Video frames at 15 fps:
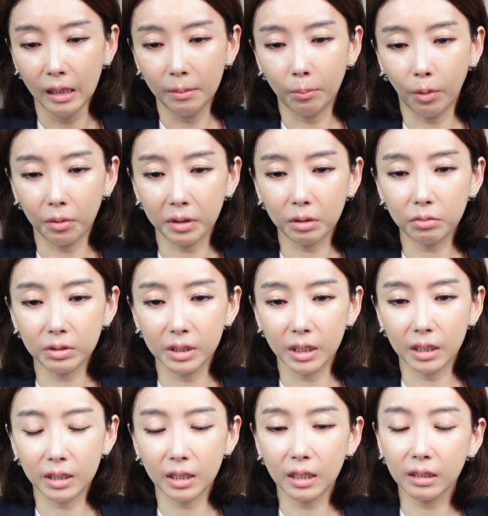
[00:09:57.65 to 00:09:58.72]
뭐라고
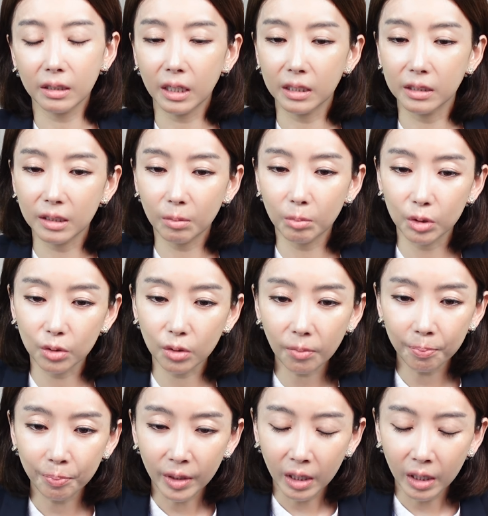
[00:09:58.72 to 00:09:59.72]
이야기를 한 게 있냐면요.